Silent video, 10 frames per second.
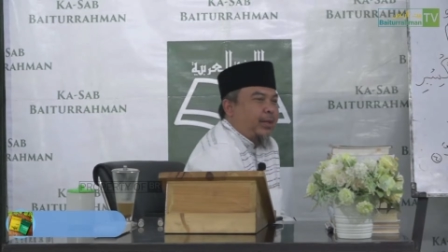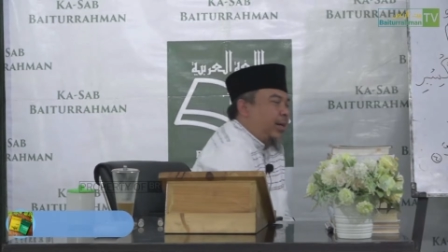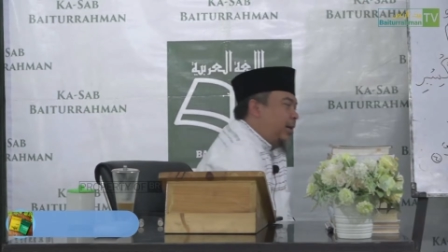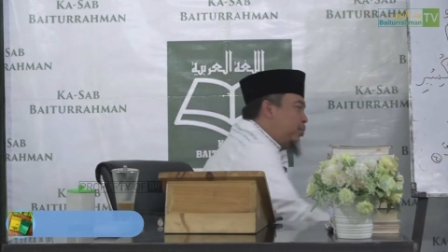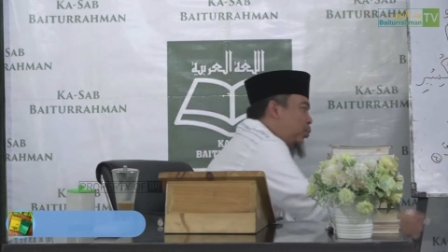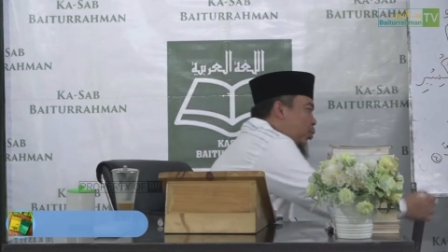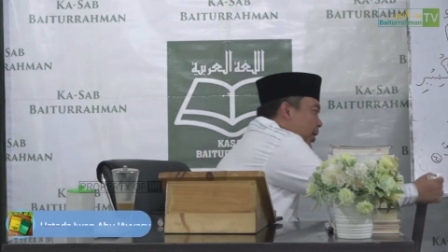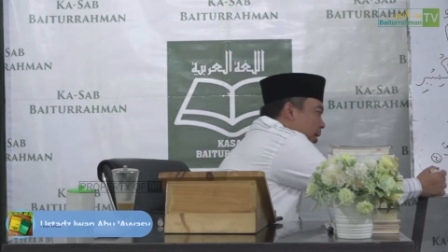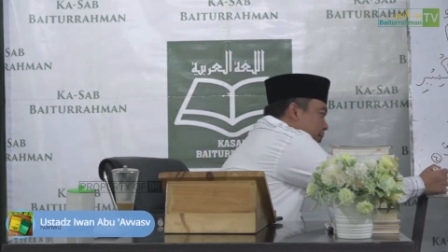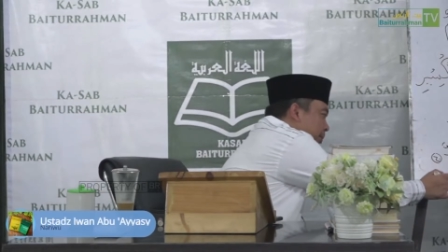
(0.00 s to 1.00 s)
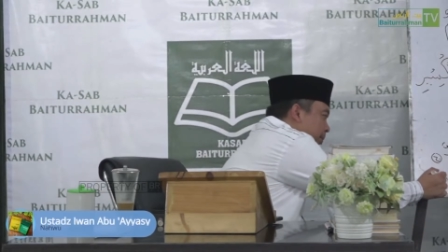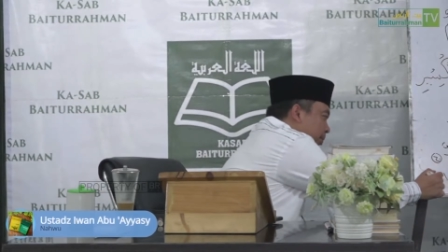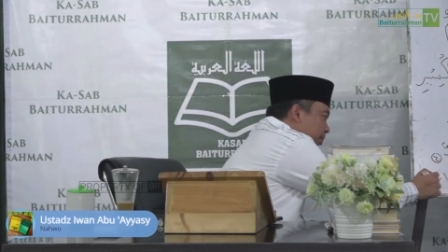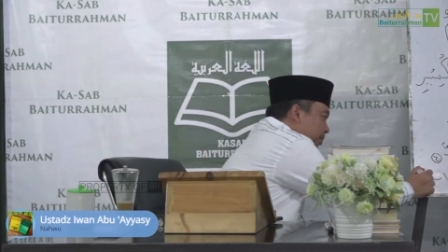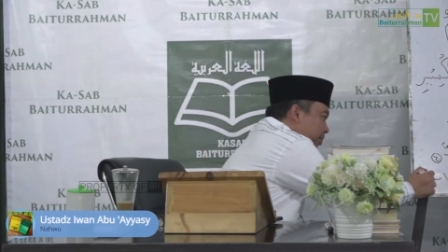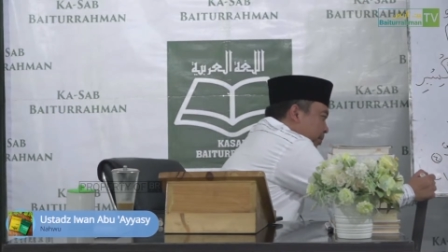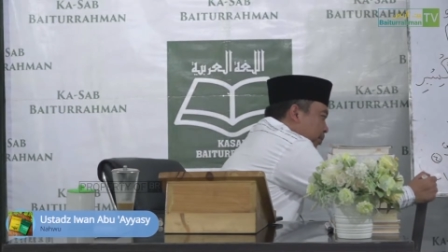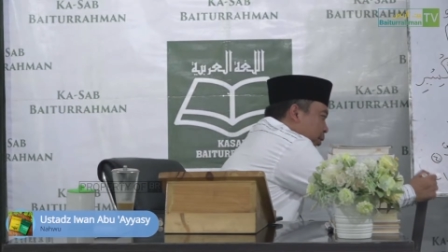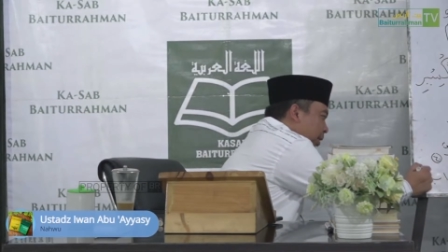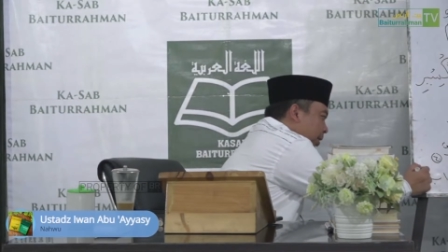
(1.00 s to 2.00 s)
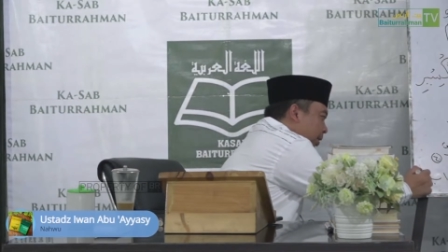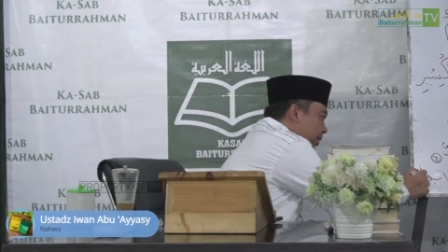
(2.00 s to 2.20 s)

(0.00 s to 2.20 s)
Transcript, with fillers: Abwab. Bun.